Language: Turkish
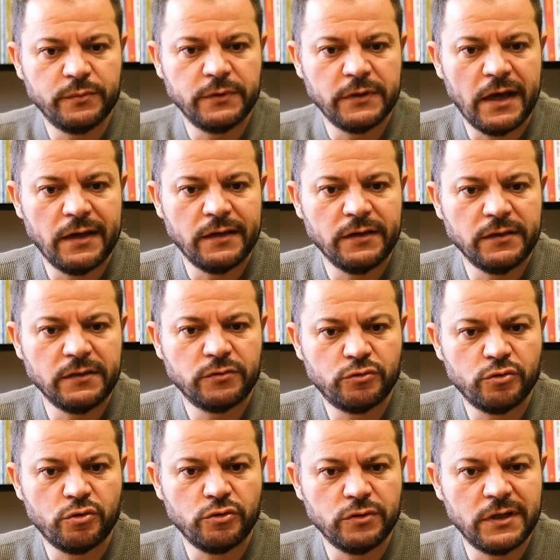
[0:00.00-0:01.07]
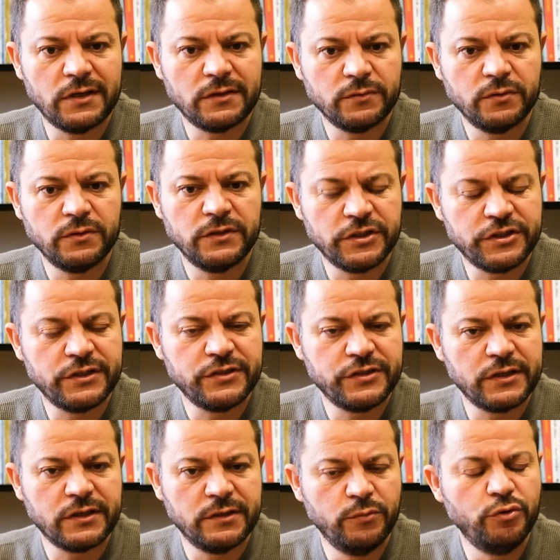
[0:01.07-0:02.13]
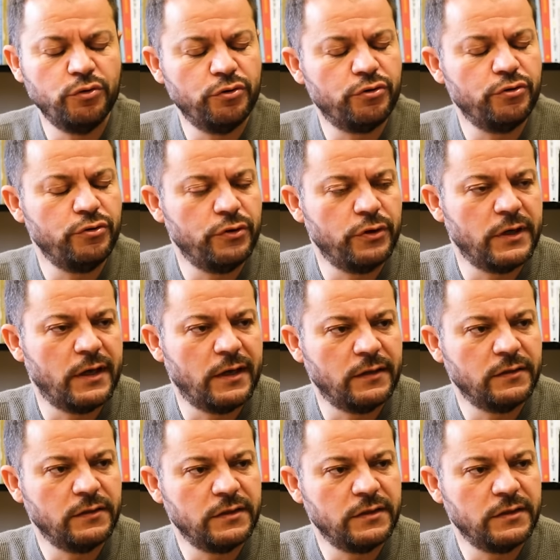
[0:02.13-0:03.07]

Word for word: yani sorunlar yaşanacak gibi görünüyor yani.